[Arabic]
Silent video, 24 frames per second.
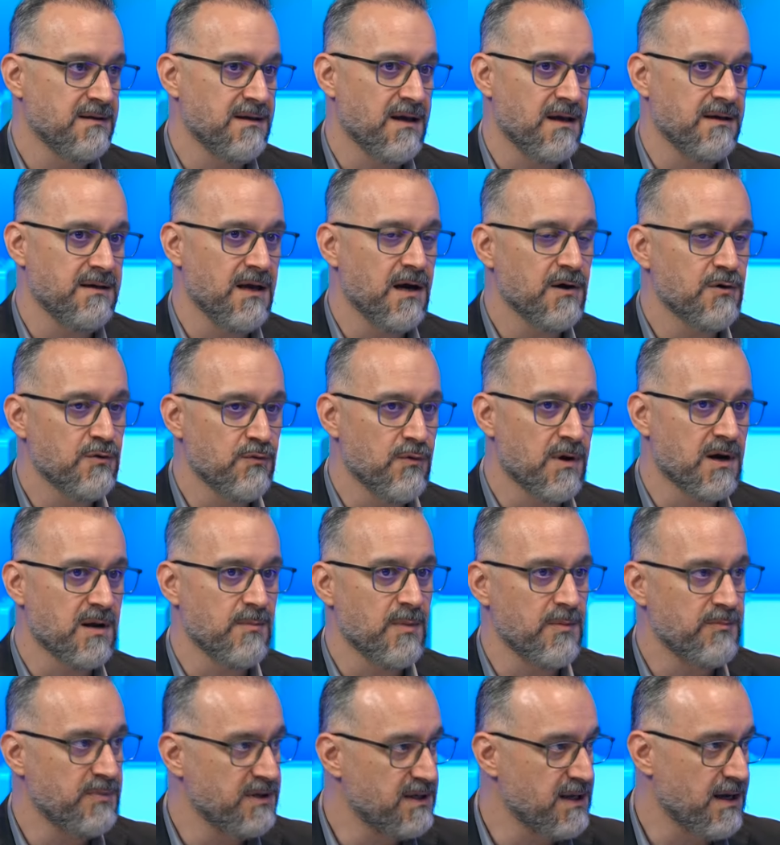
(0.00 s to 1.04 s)
يعني اكو
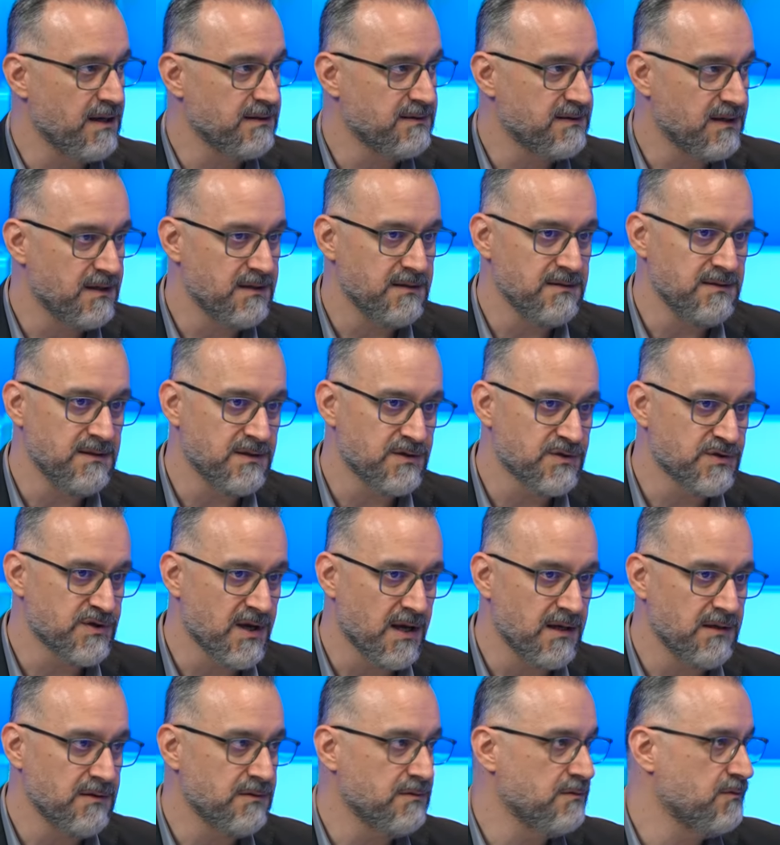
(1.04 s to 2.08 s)
ورم بدايته
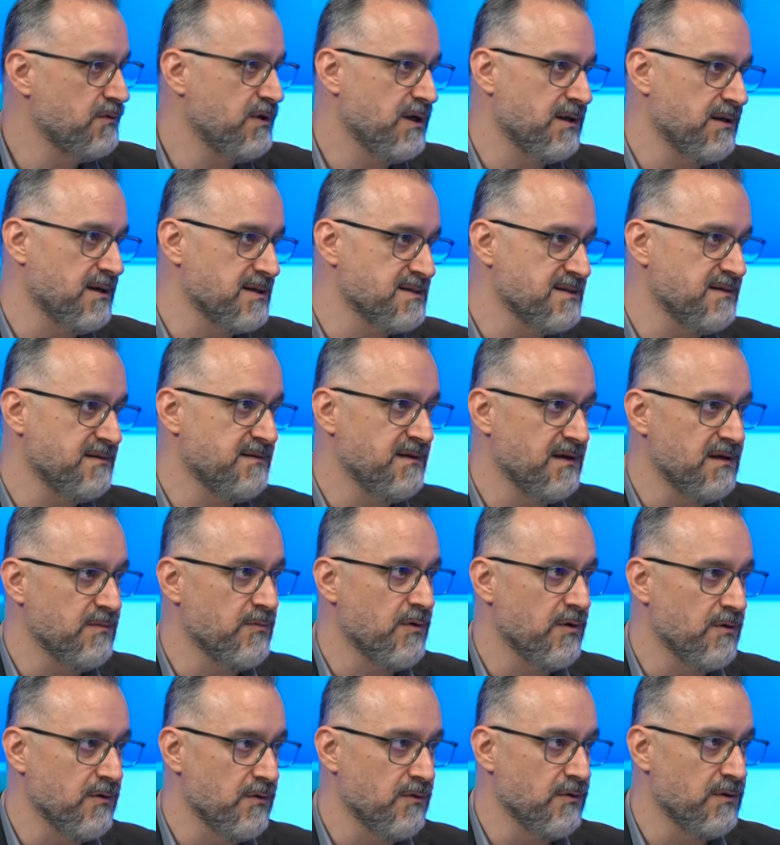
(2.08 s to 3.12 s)
ينشال ويخلص ينتهي
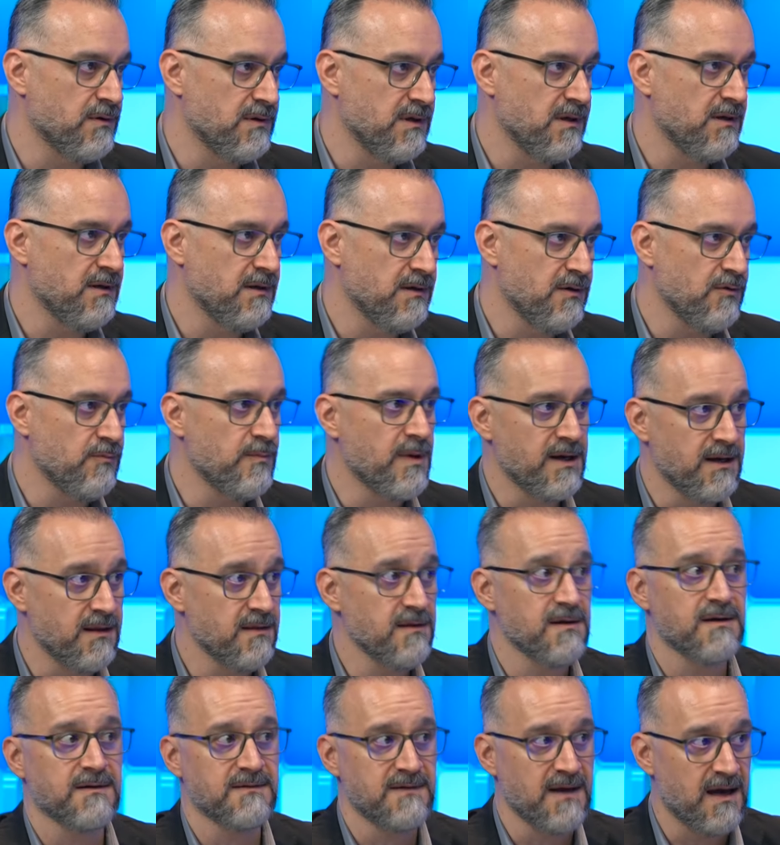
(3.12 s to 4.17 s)
الموضوع
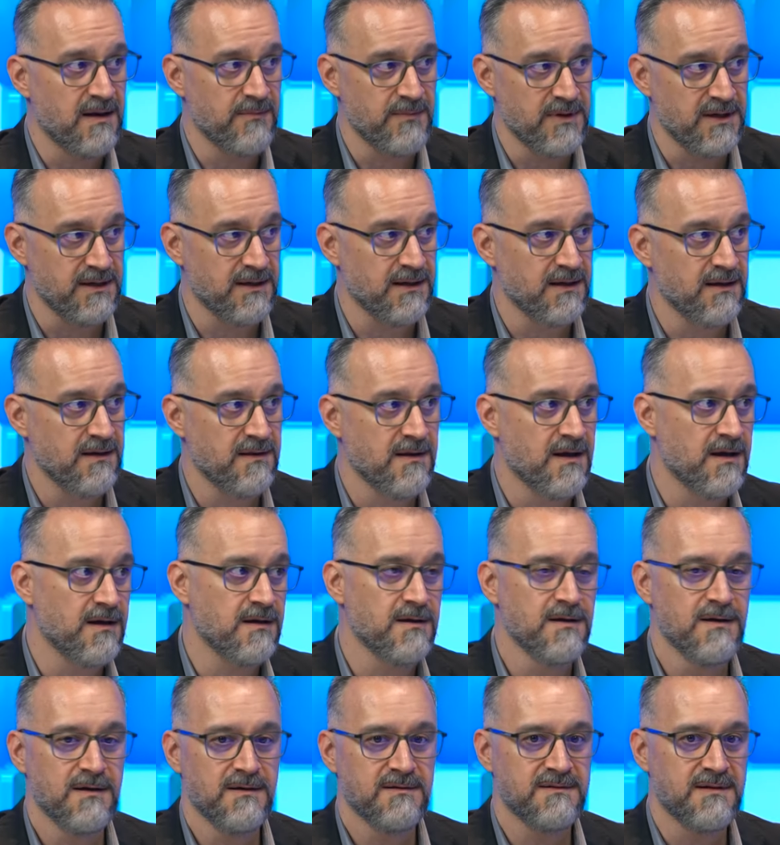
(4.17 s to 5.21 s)
المريض يرتاح منه اذا